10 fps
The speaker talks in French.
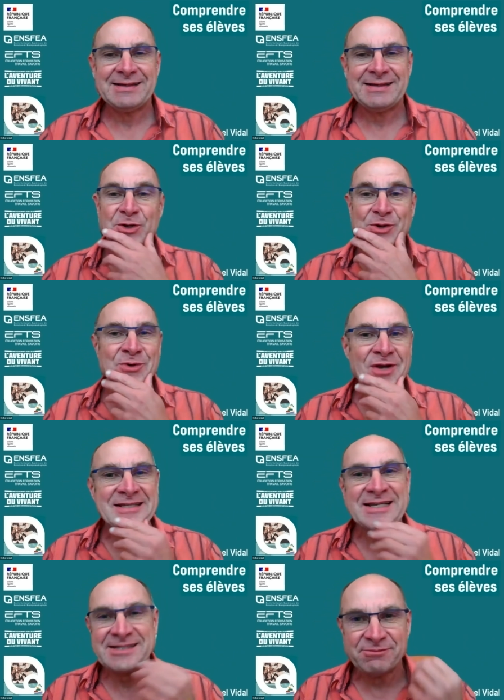alors,
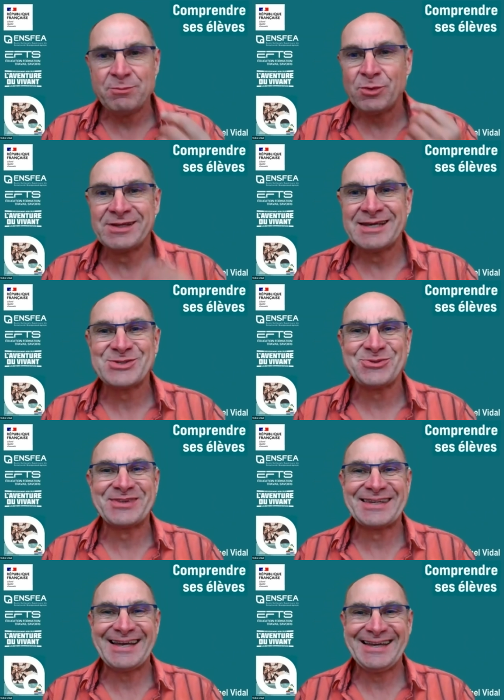ça, c'est vraiment une question
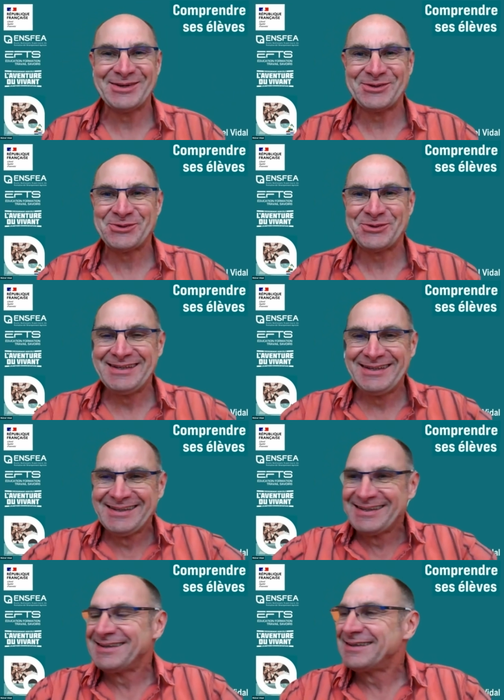très, euh,
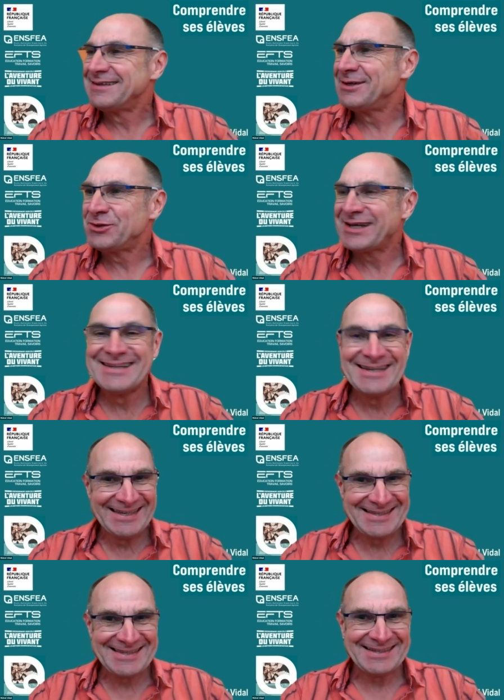euh, très
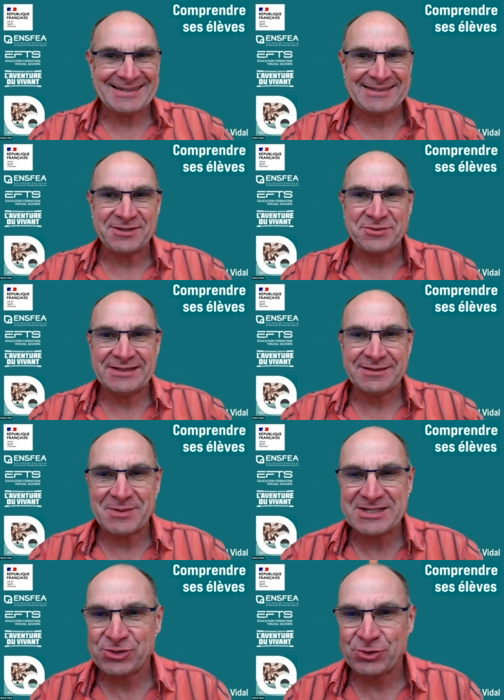délicate à travailler
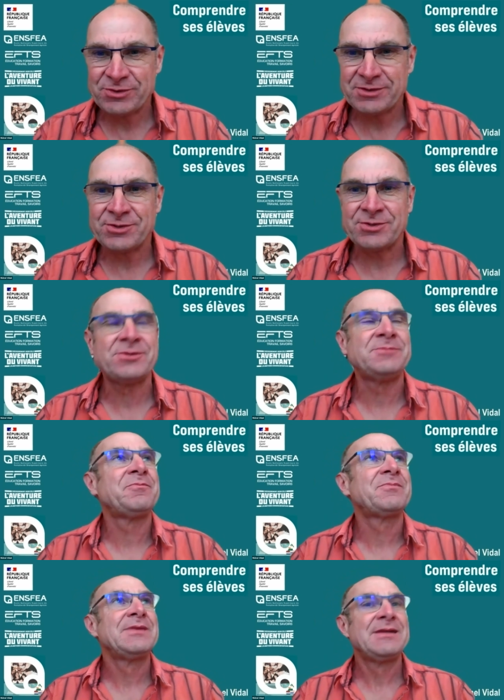parce que euh,
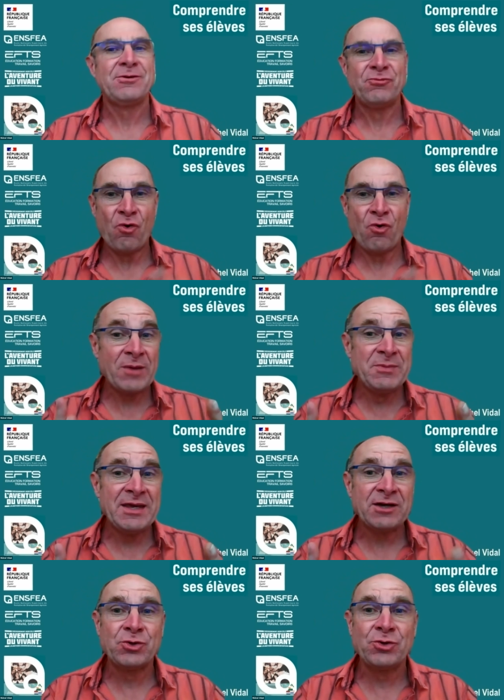on voit
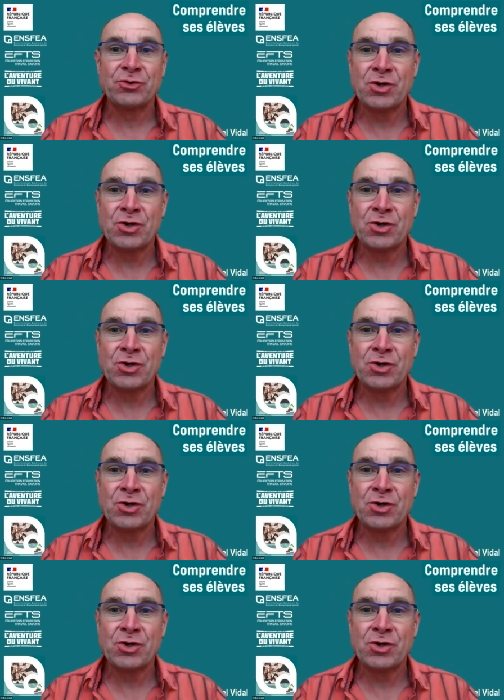bien que,